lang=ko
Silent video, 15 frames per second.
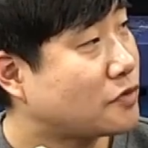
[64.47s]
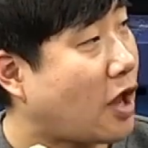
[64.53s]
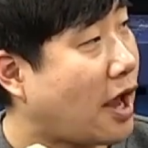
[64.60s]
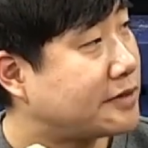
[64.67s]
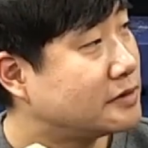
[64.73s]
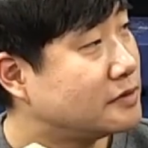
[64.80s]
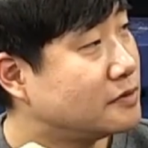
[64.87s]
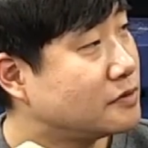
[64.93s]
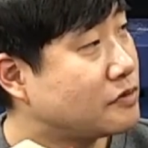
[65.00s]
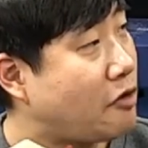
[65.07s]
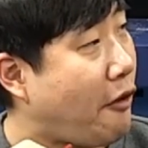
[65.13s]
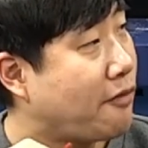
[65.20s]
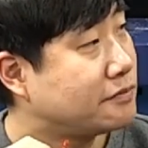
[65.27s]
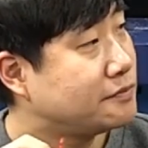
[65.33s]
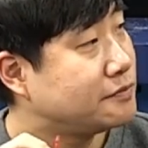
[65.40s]
피부
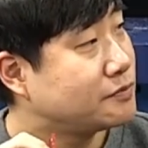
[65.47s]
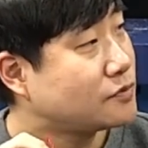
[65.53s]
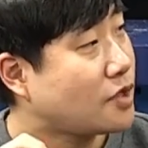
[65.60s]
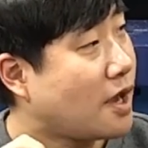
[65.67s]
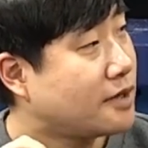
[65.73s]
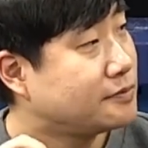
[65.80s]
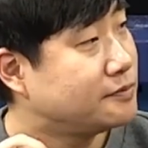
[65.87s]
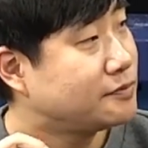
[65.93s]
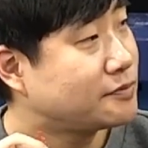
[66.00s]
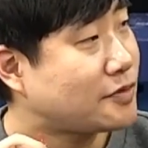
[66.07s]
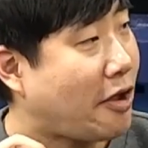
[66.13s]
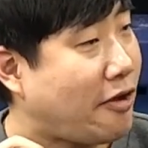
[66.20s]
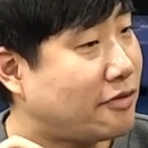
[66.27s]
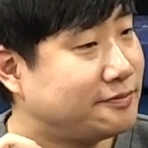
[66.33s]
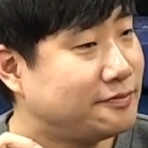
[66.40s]
다시 되돌릴
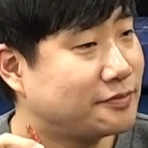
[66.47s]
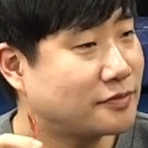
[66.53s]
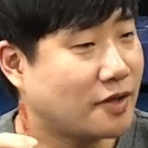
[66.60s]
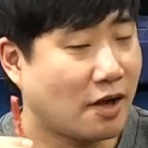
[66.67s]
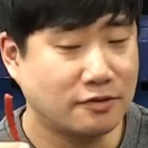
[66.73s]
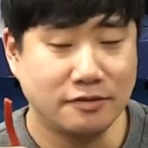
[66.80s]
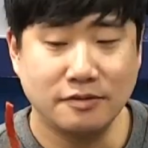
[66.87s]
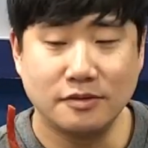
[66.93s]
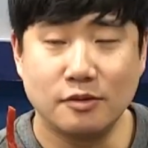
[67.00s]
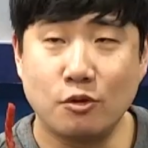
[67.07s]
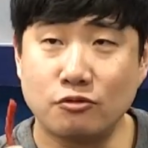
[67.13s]
순 없을까?